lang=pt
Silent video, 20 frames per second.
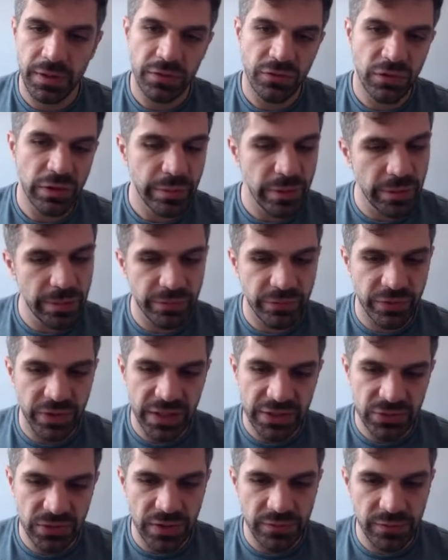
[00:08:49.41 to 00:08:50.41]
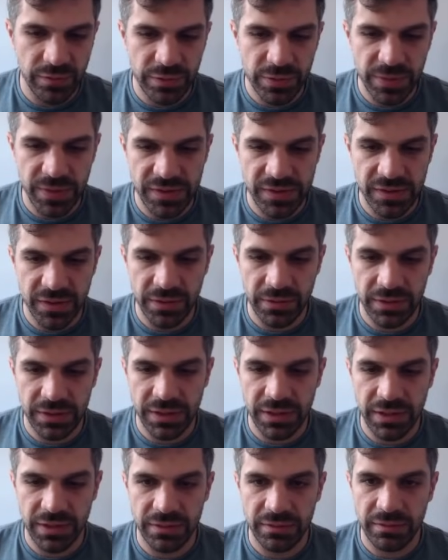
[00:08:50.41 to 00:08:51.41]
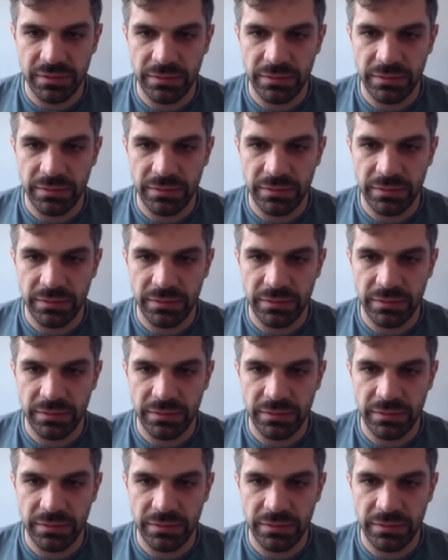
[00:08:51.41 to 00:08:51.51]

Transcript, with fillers: Foi bom, foi razoável o bispo E5 até.